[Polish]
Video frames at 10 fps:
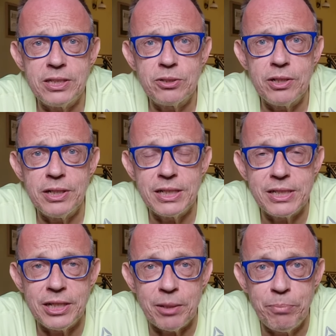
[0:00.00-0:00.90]
co jej
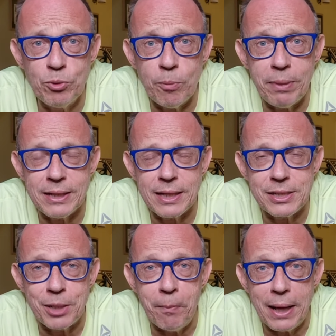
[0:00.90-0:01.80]
jeszcze nie było, pan
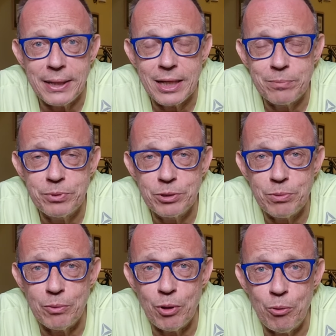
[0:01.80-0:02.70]
Andrzej Mandat
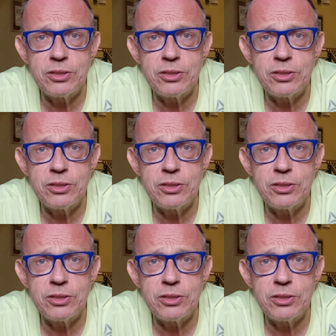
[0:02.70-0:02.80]
przyzwoją.